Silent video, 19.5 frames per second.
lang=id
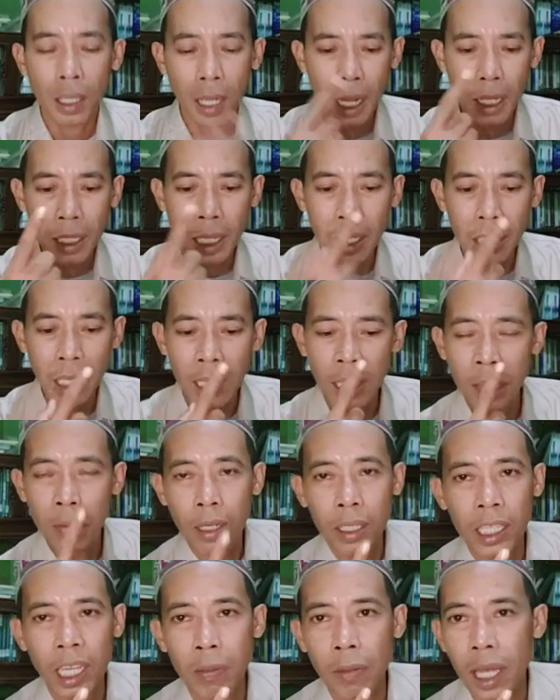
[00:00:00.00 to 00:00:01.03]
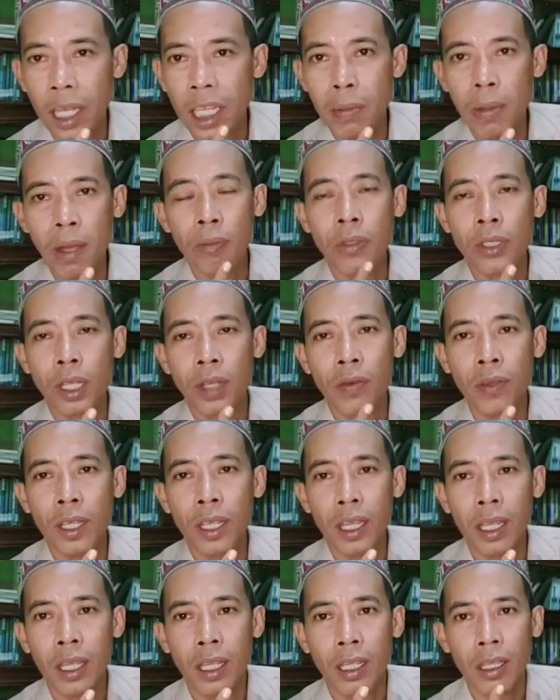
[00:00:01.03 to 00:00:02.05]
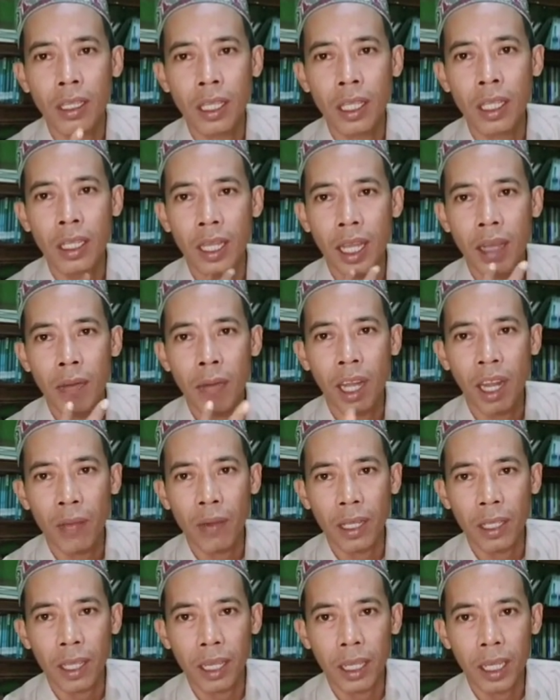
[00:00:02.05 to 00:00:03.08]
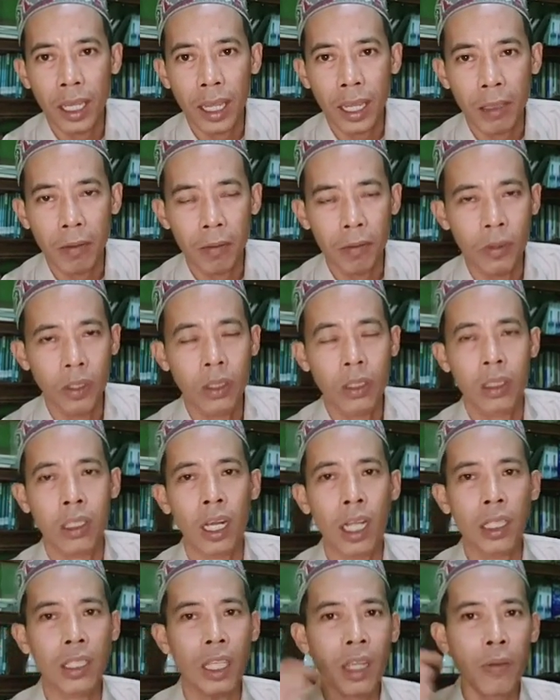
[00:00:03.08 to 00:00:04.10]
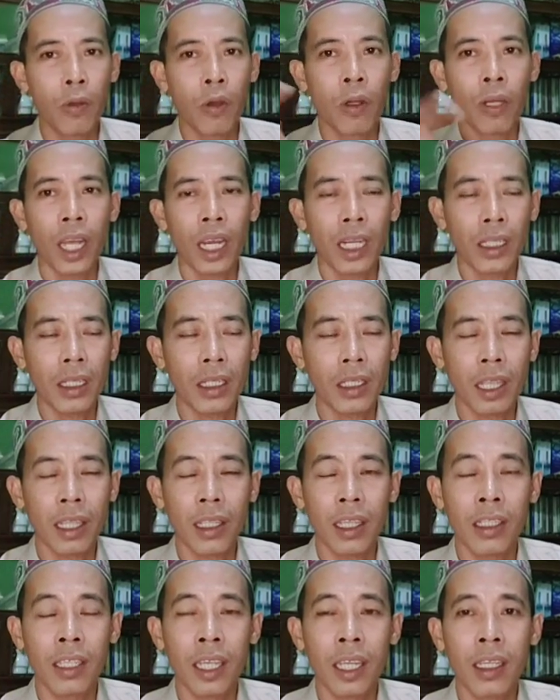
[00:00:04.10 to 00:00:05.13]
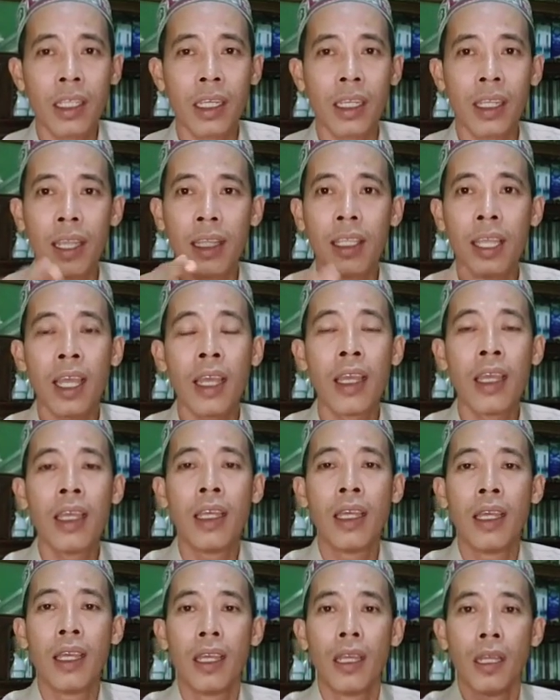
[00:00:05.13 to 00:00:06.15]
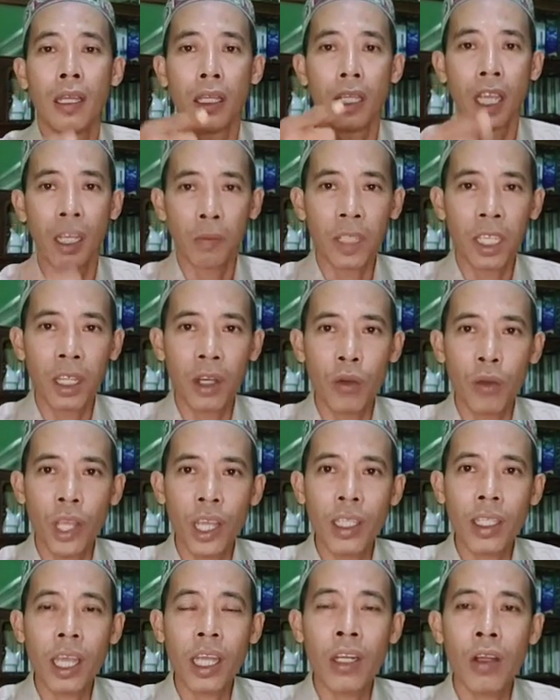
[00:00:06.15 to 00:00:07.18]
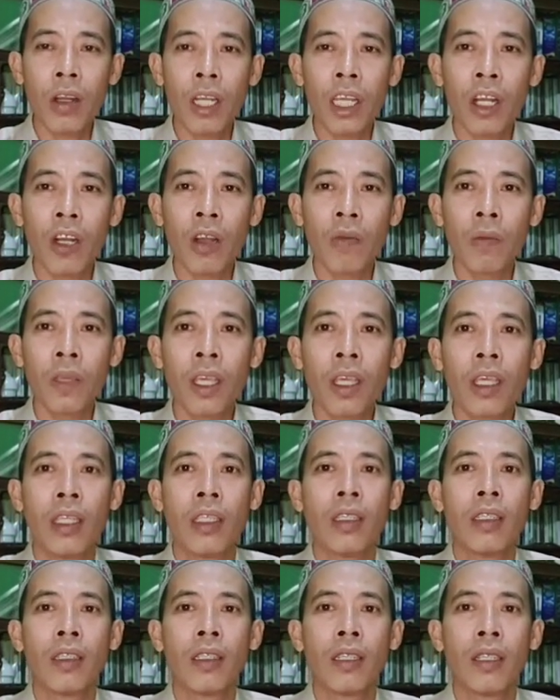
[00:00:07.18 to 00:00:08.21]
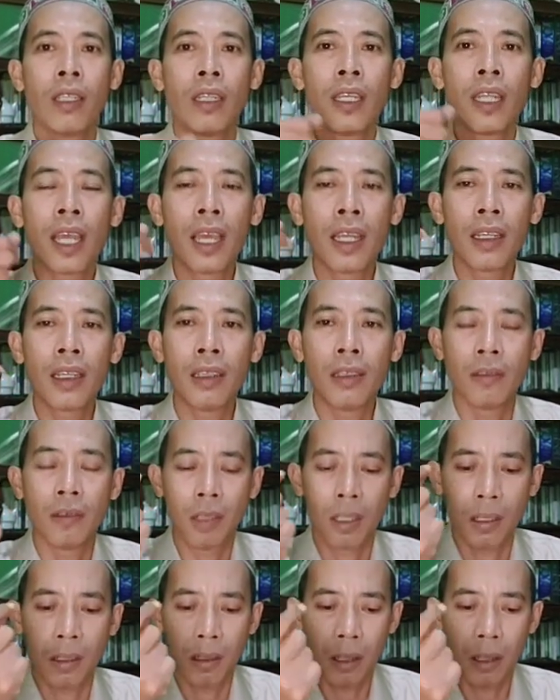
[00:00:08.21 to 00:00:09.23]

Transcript: Katanya yang pertama Imam Syafi'i tidak melafatkan niat. Setelah saya bongkar kesesatannya, ternyata yang diruyatkan oleh Robi dan